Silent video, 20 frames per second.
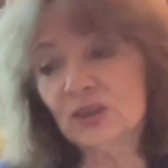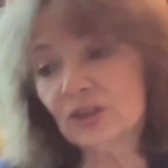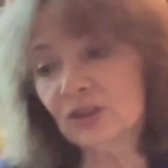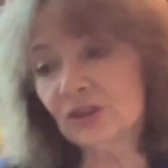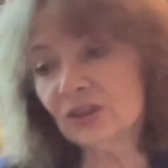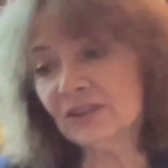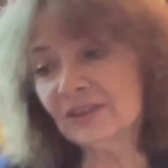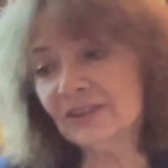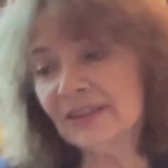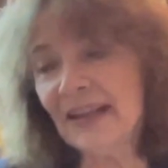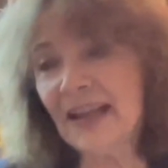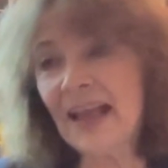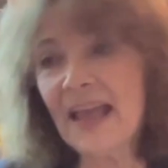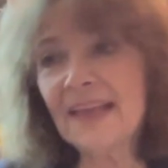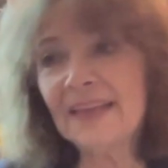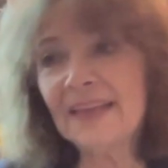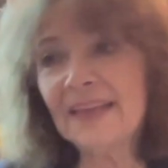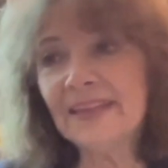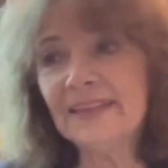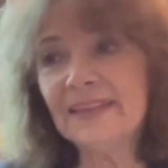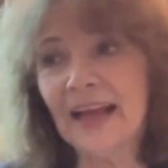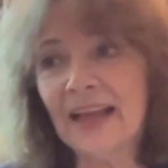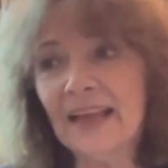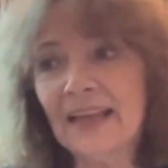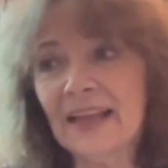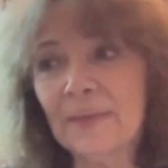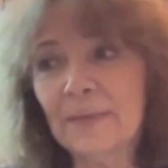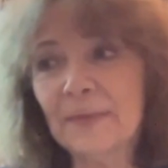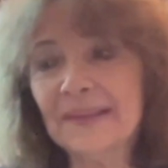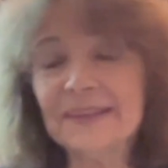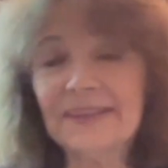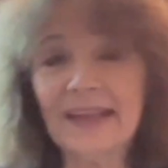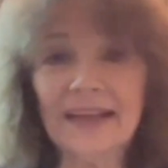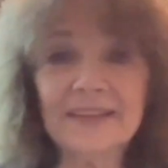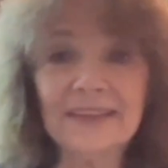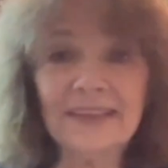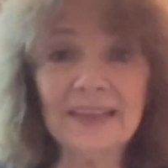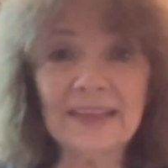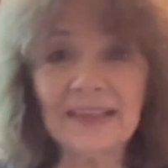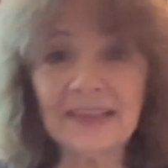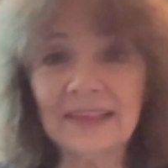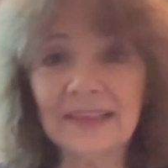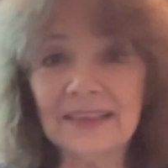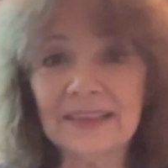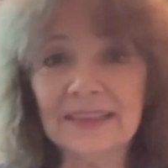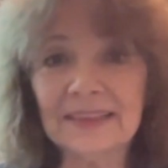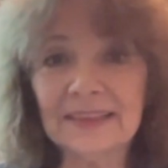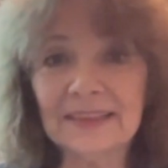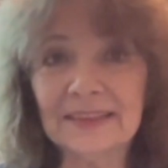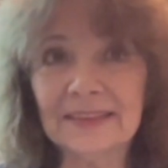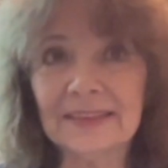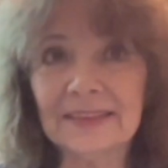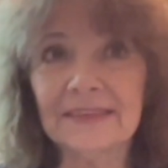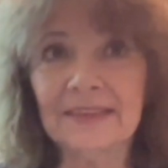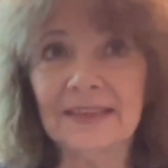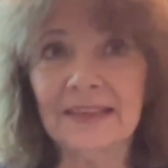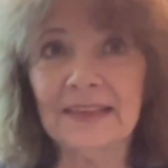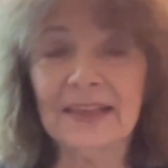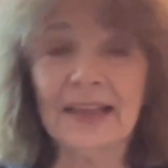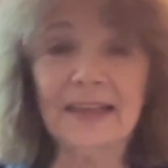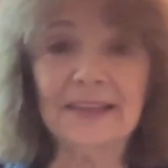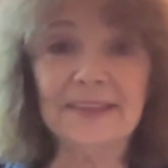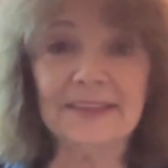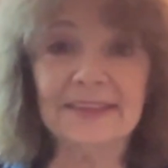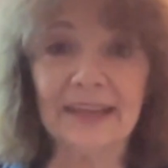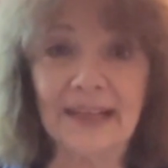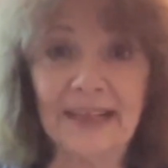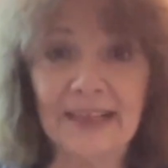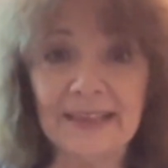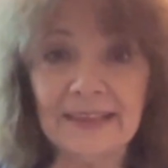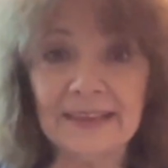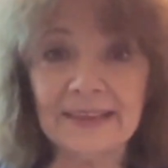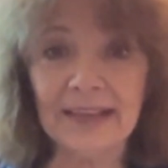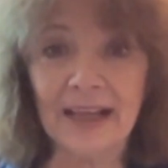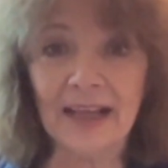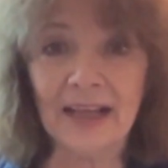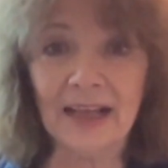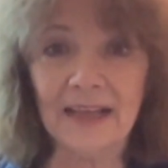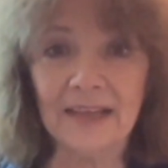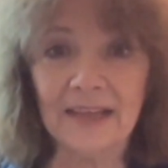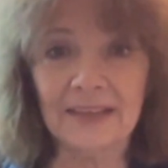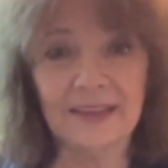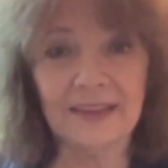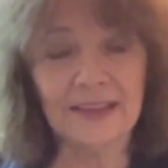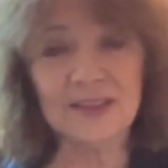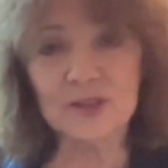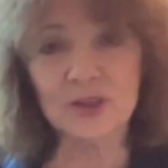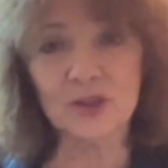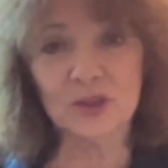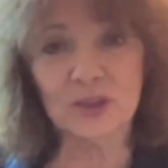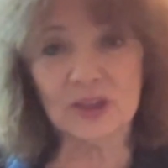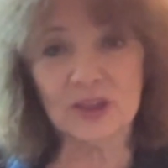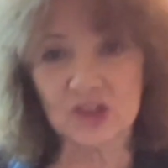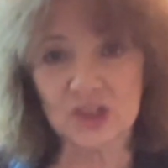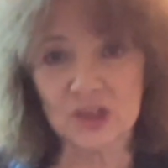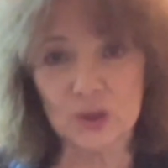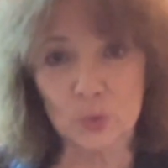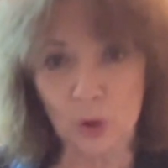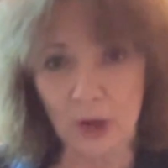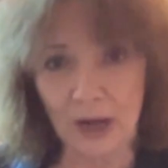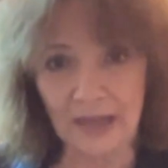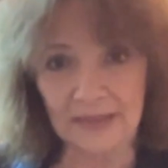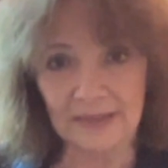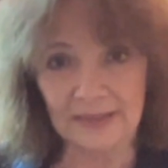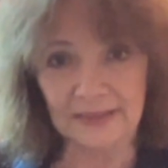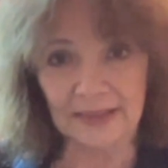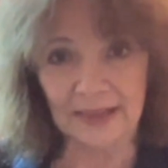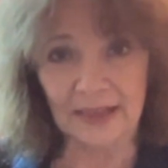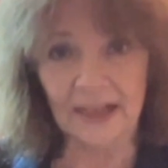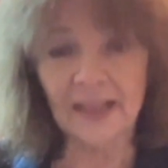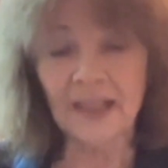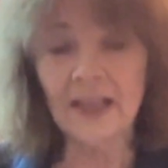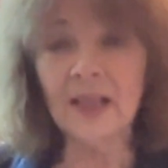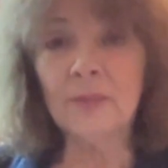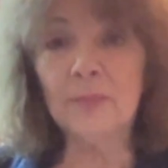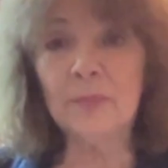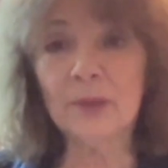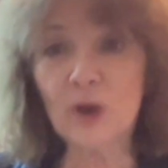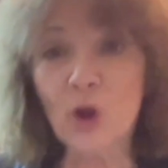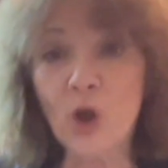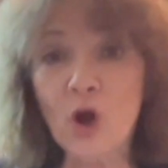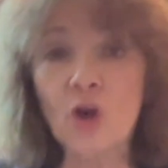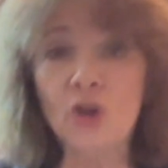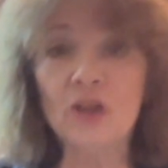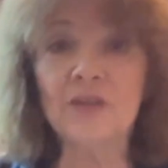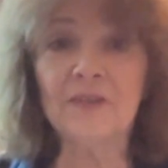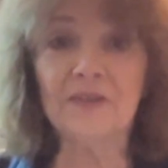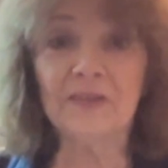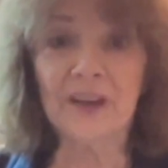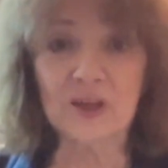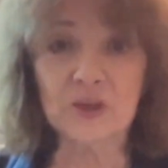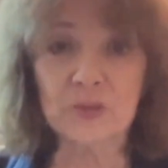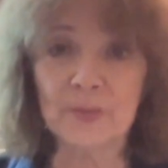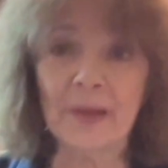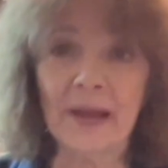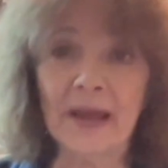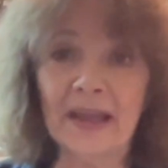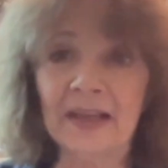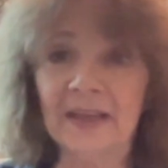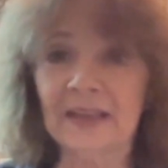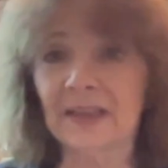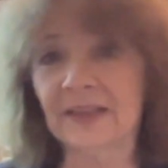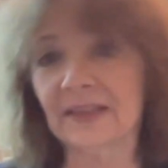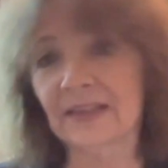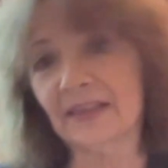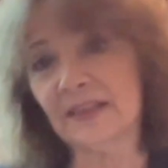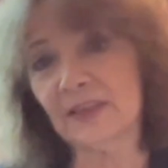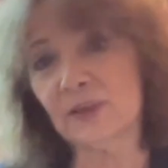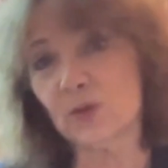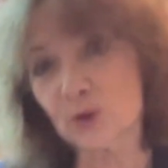Eh, direi dalla metà del, degli anni 30 all'inizio dei 50, però il flashback che